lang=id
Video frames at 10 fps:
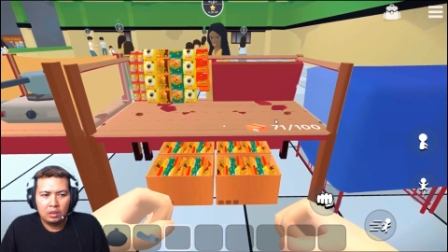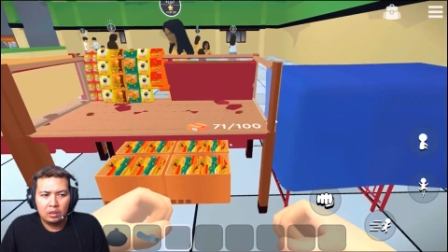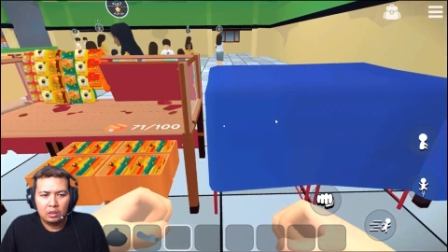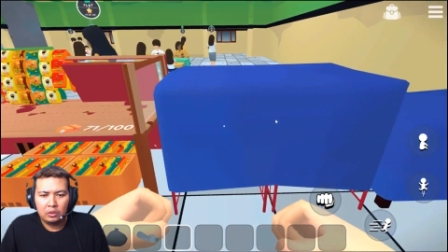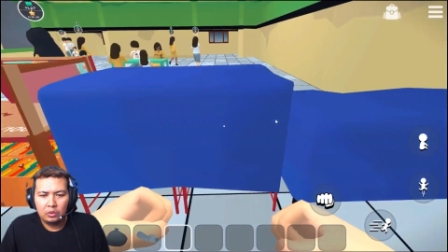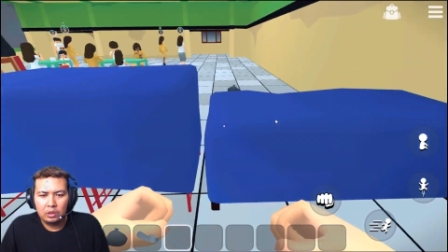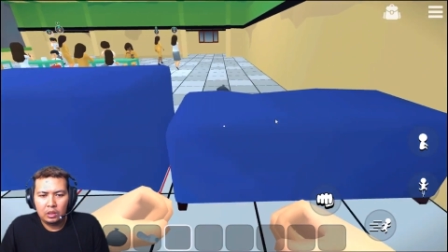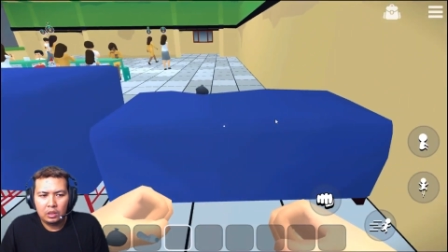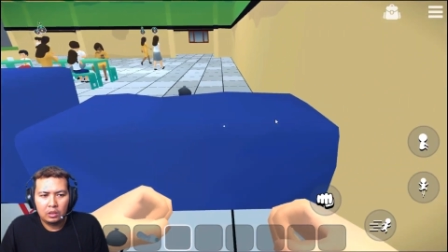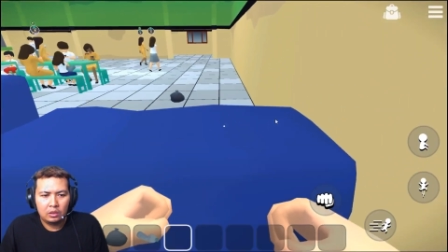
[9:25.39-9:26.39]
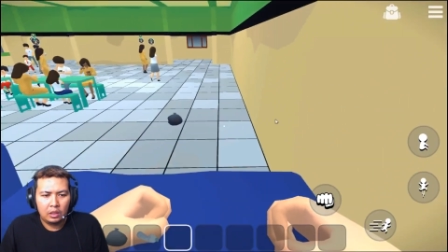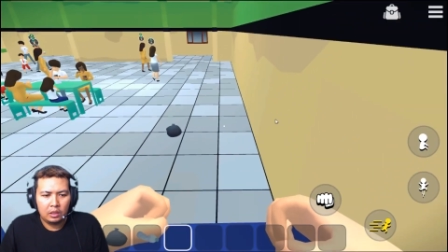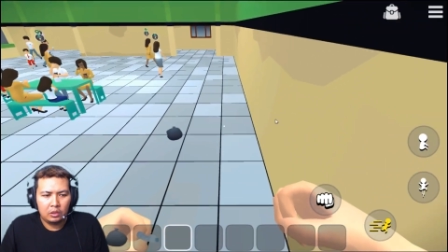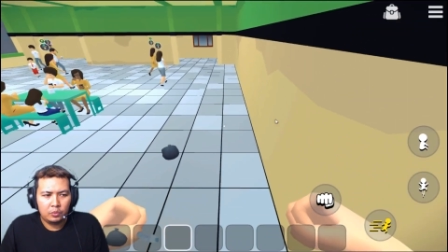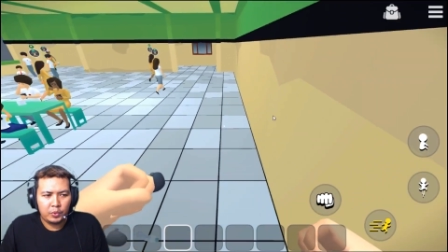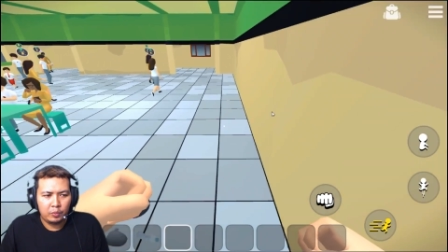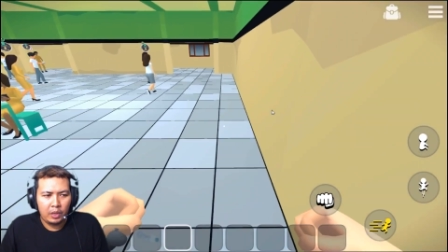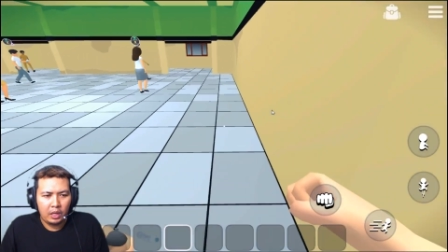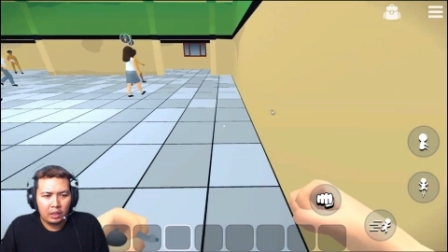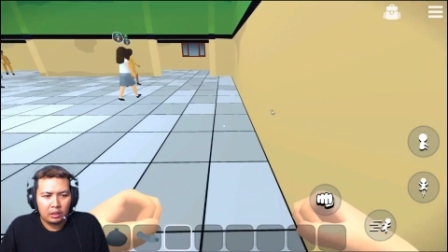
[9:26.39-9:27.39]
Itu dia, jalannya cepet
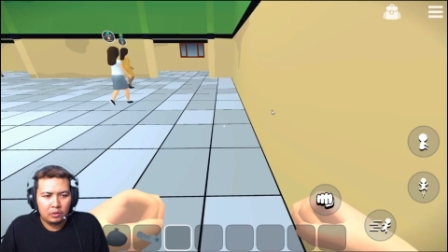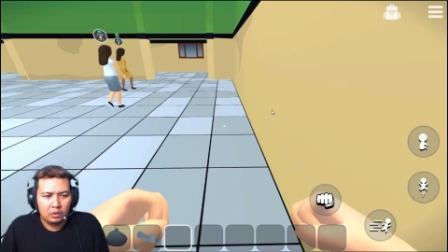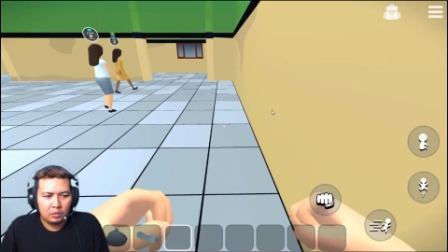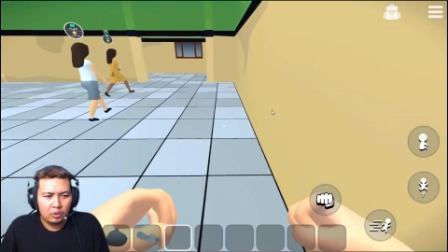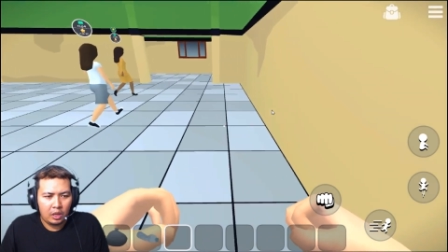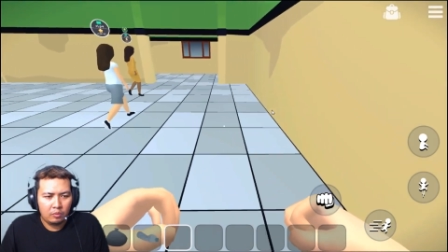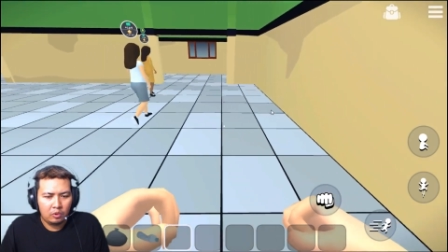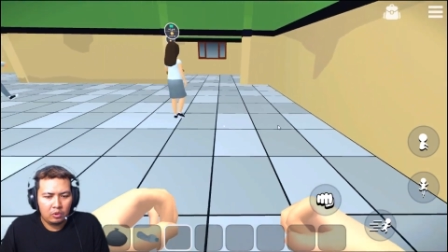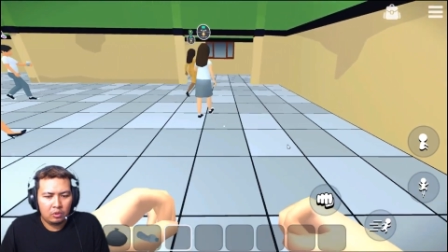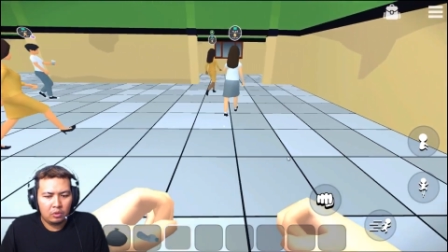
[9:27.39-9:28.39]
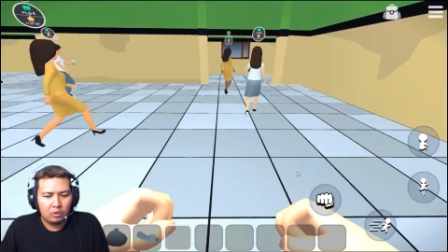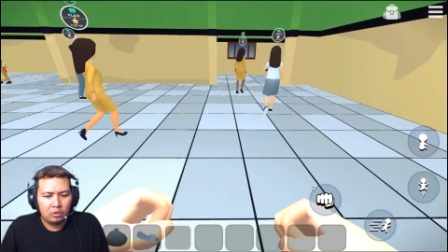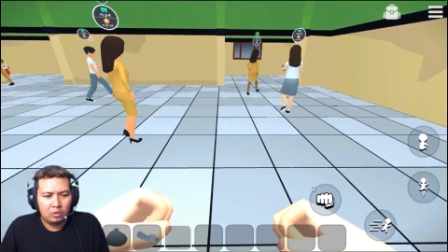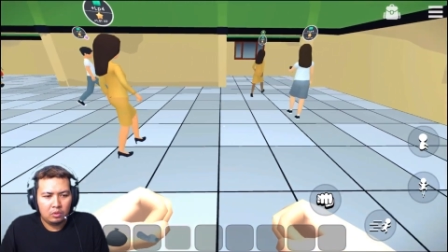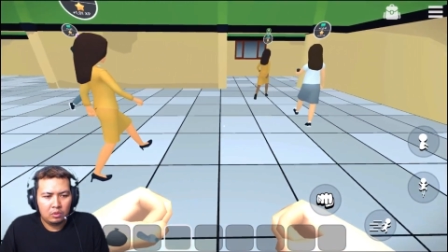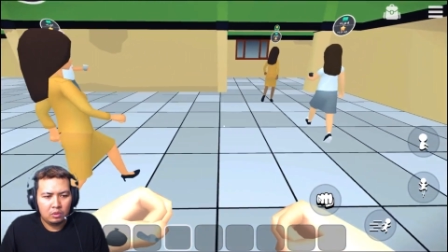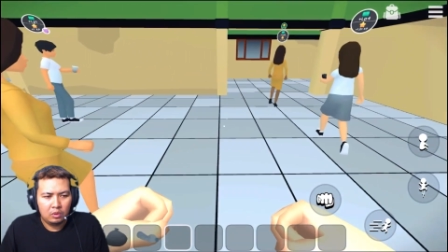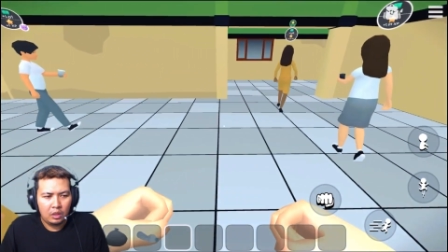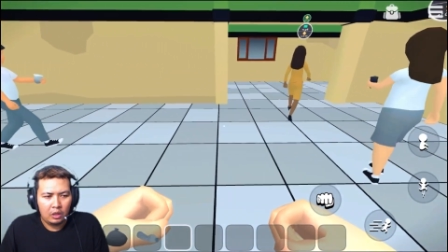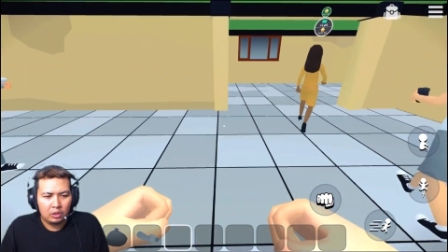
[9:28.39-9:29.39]
banget ya, woi mau kabur loh.
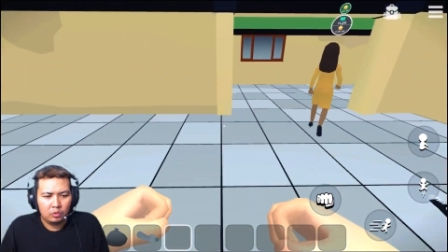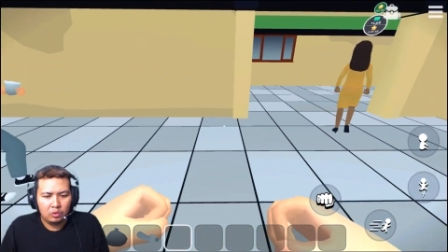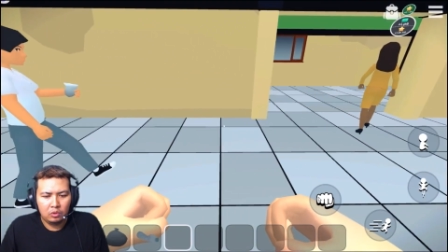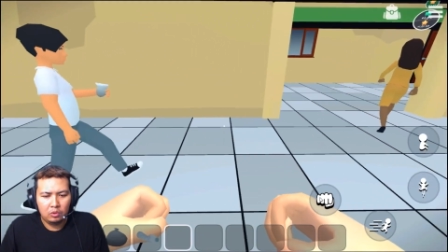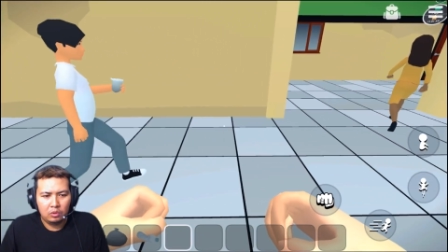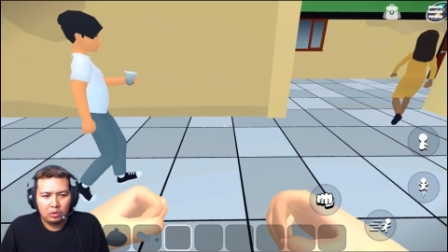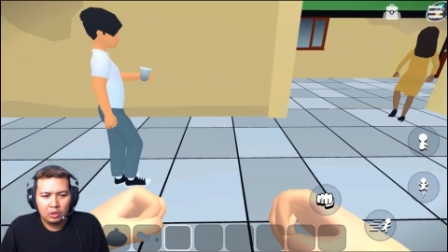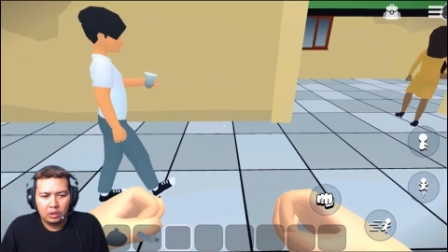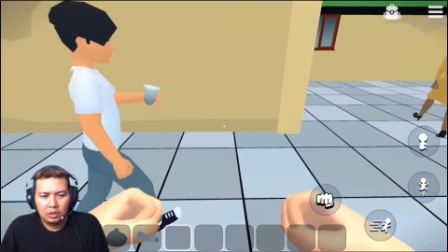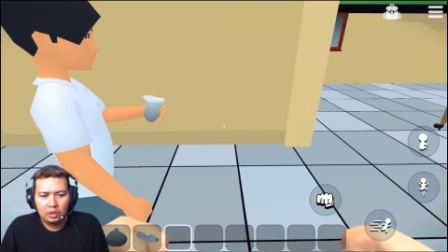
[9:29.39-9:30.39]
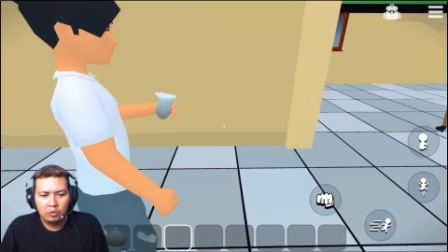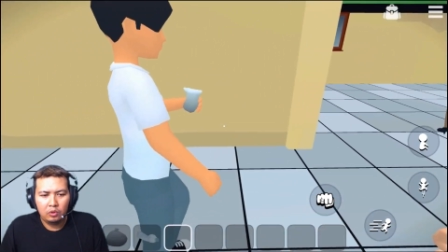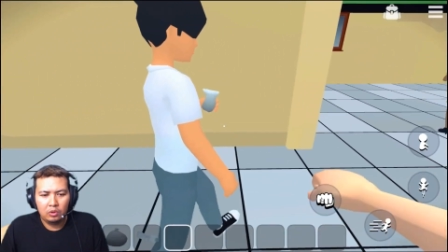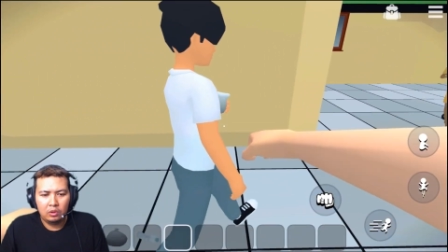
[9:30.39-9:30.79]
Awas bu guru, nih bu,